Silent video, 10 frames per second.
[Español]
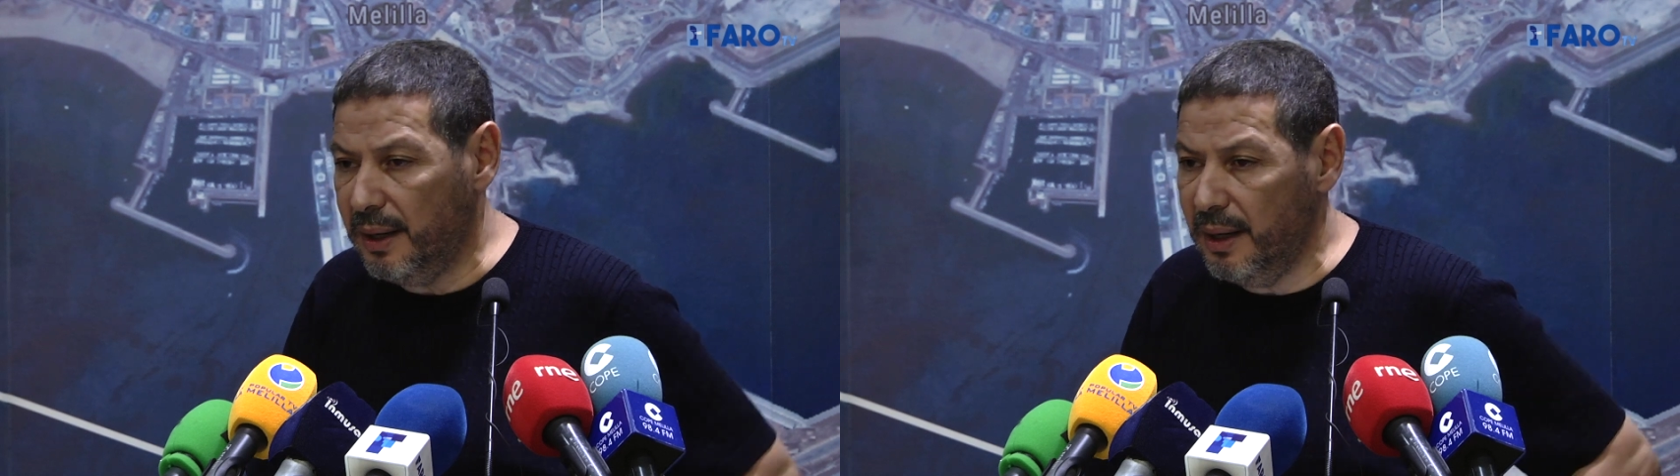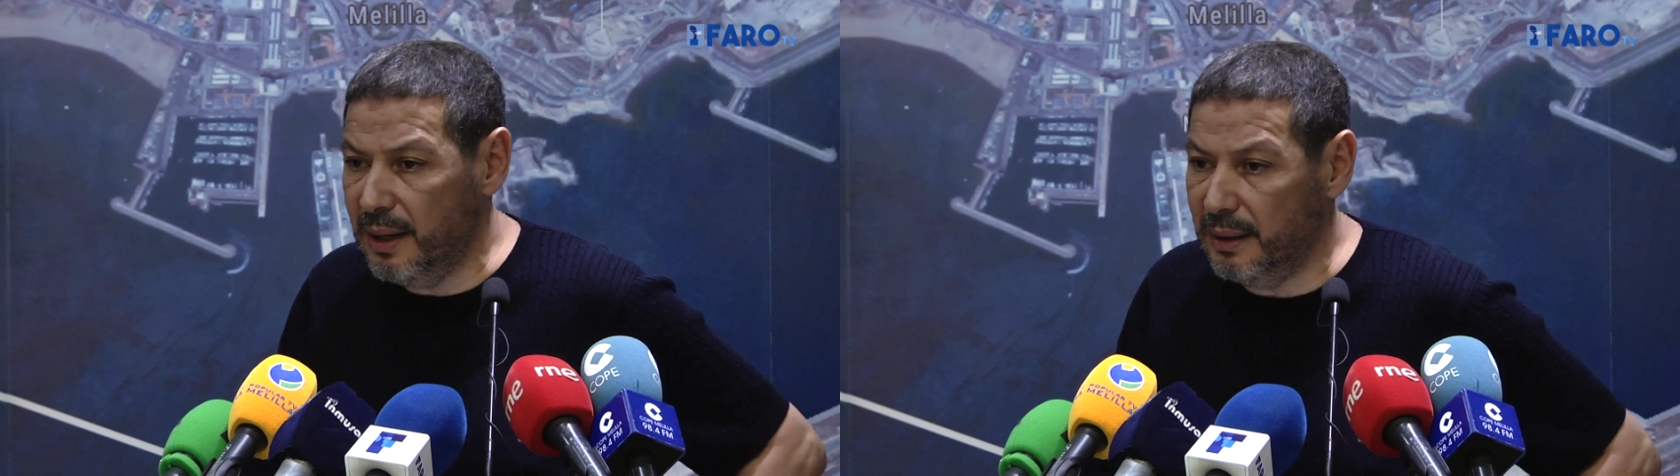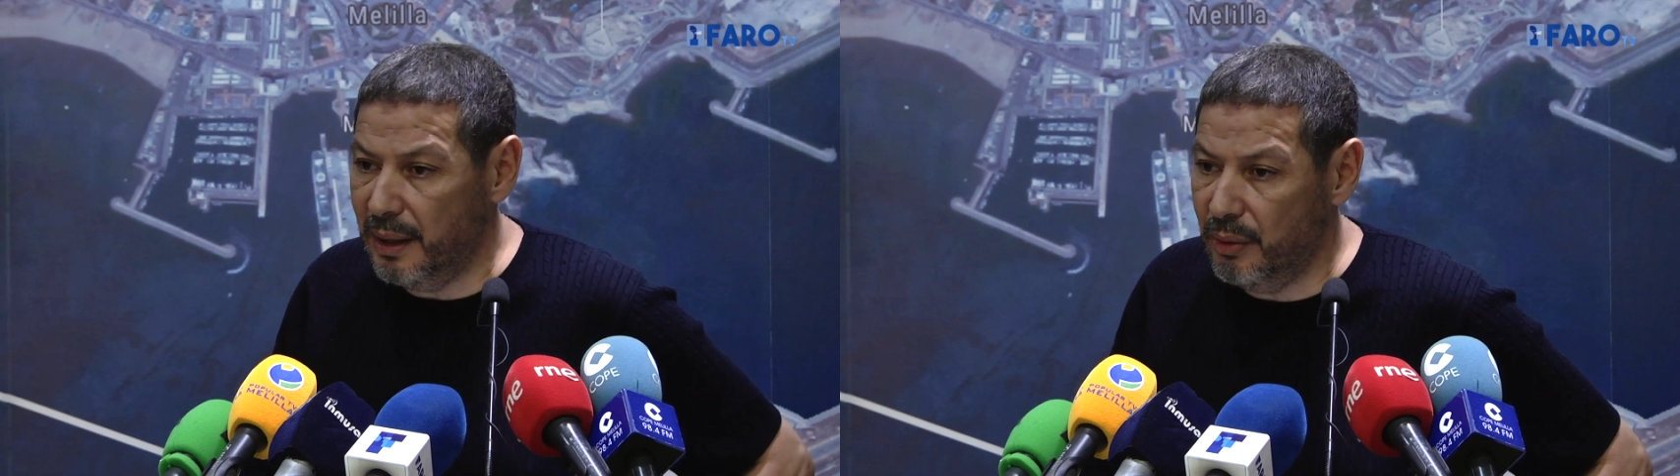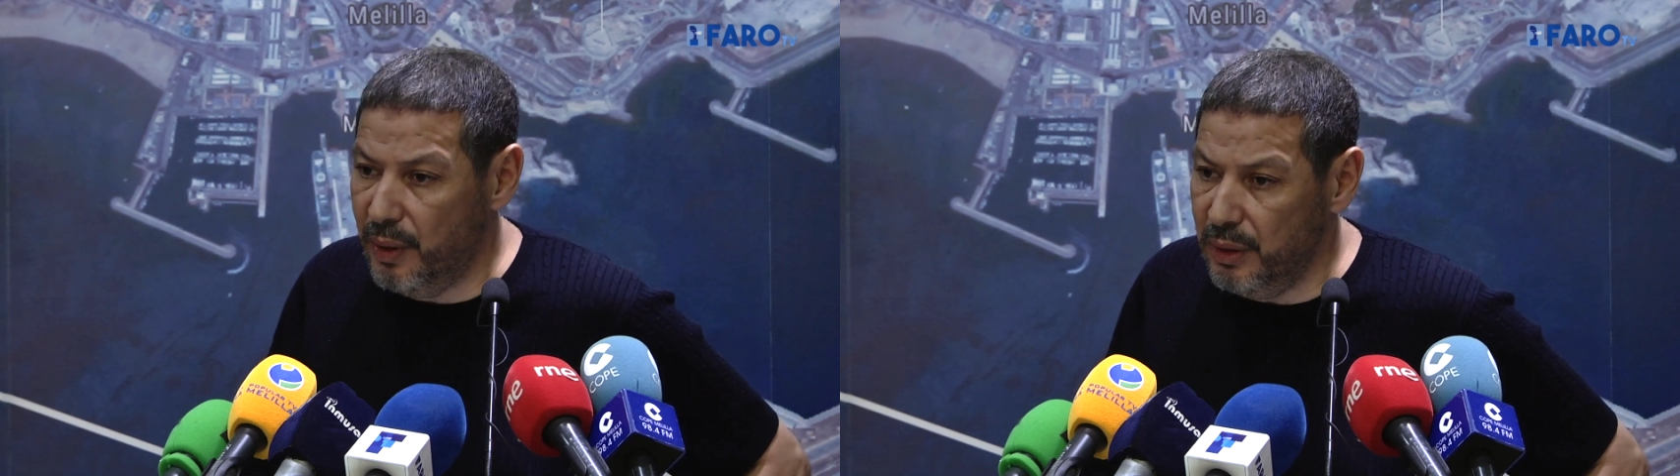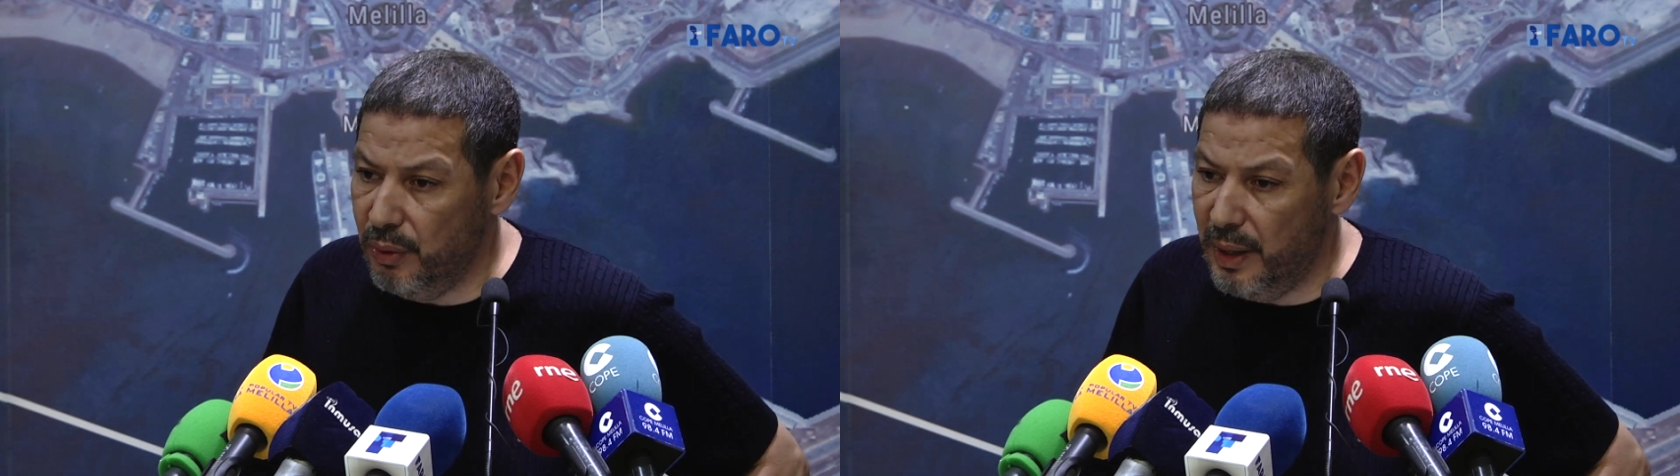rescatar
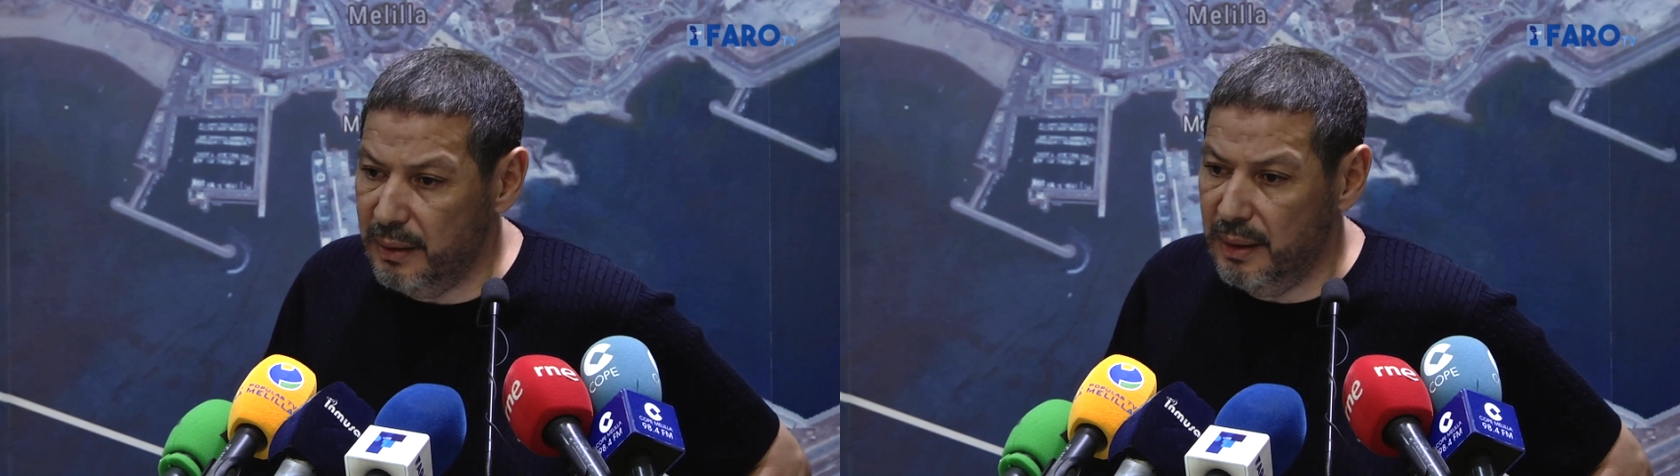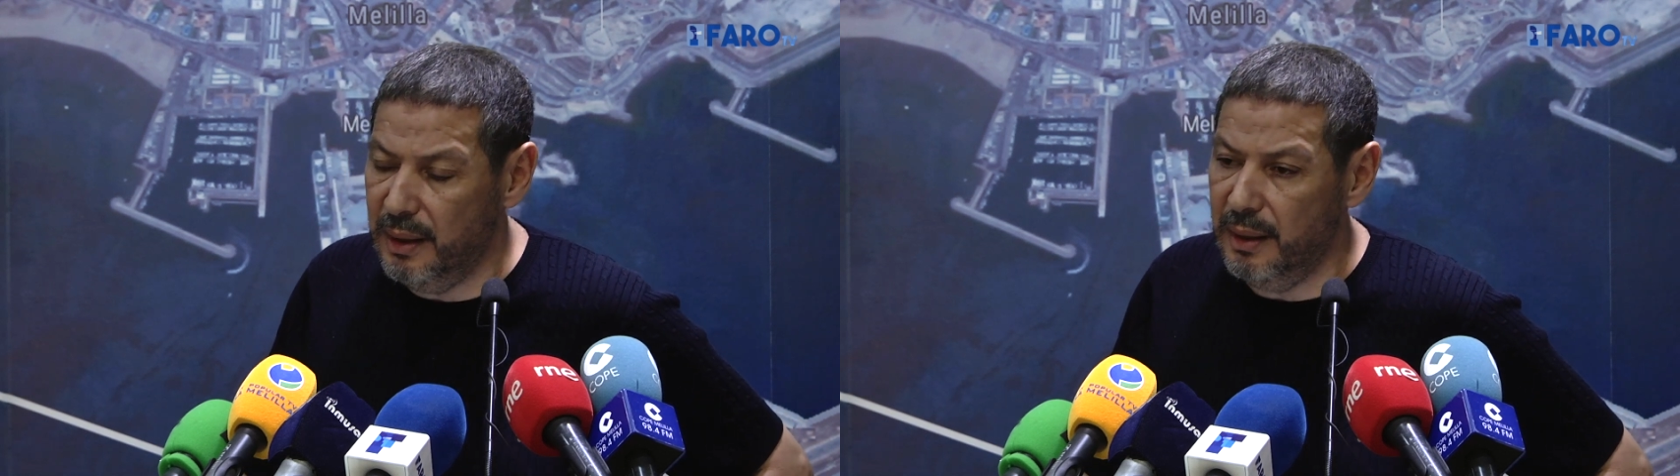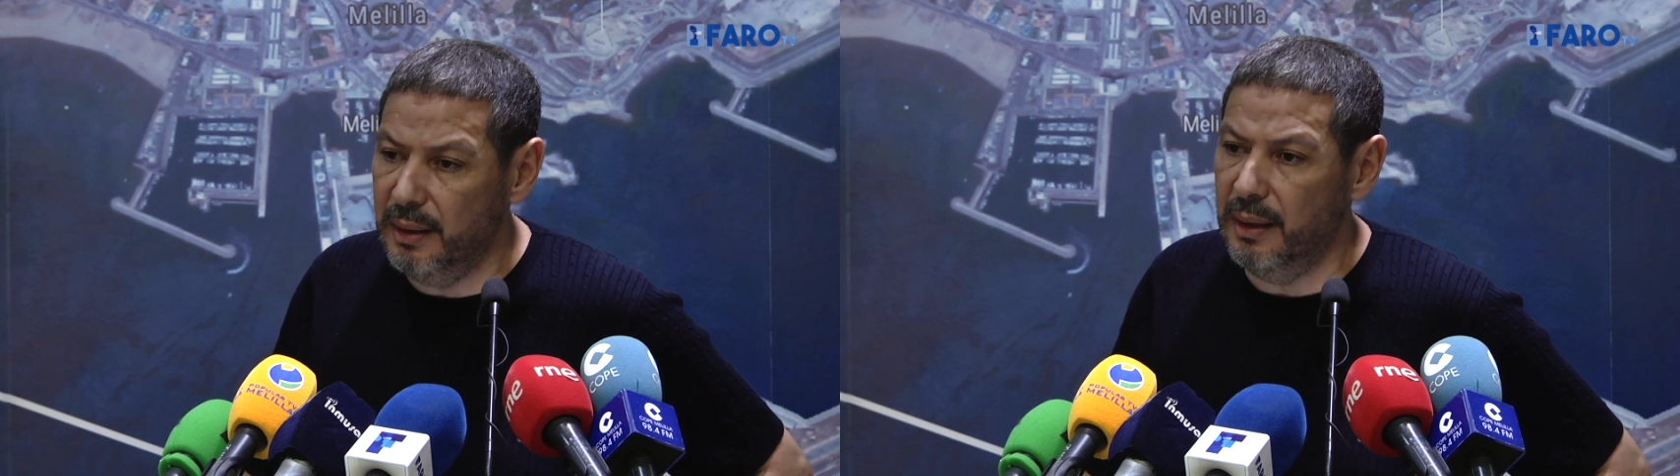cuanto antes,